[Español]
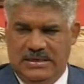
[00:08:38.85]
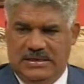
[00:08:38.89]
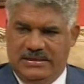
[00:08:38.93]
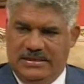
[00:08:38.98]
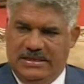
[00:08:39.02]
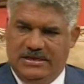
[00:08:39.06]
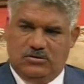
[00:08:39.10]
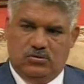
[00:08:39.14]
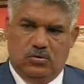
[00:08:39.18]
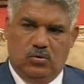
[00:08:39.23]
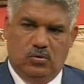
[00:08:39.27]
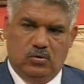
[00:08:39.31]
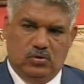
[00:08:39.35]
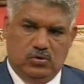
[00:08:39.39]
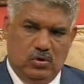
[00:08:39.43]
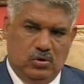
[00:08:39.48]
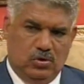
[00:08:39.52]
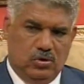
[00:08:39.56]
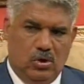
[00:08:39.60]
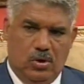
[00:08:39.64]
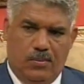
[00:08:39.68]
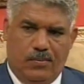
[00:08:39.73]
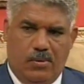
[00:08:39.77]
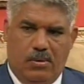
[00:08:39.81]
de solución
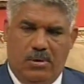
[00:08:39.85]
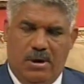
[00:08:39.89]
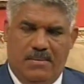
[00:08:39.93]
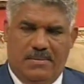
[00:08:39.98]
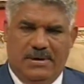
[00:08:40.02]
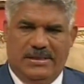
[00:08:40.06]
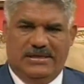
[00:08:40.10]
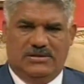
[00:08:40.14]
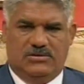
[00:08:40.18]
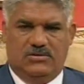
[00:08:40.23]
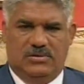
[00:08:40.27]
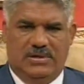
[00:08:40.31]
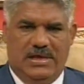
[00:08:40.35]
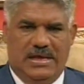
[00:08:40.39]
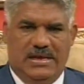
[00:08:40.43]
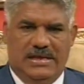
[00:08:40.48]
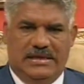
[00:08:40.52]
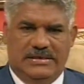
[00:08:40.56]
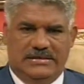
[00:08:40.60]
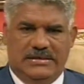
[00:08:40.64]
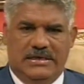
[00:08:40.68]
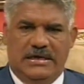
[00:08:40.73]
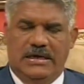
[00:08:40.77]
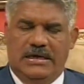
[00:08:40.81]
de los problemas
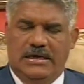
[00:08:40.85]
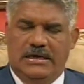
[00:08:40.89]
nacionales.